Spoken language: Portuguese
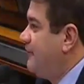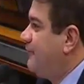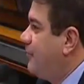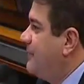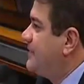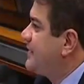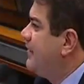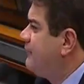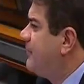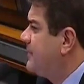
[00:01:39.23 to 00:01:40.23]
reforma, e essa
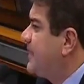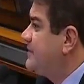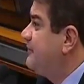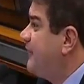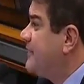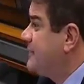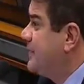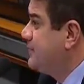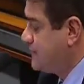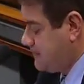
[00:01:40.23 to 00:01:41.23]
reforma está se
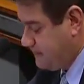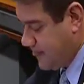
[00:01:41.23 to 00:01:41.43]
fazendo.